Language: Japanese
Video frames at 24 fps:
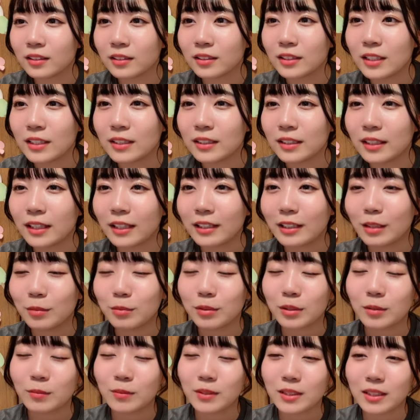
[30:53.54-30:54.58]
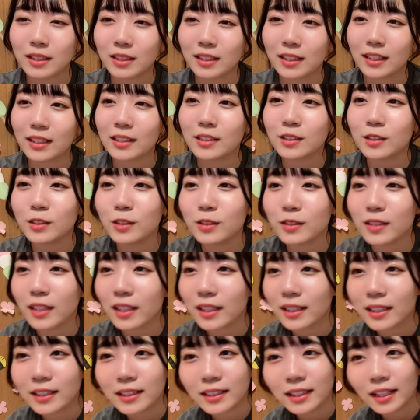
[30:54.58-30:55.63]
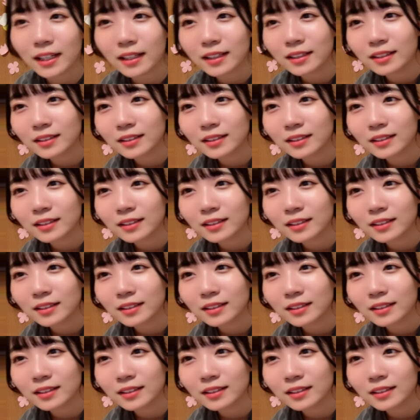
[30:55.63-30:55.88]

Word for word: すでに2回食べてました冷やし中華いいや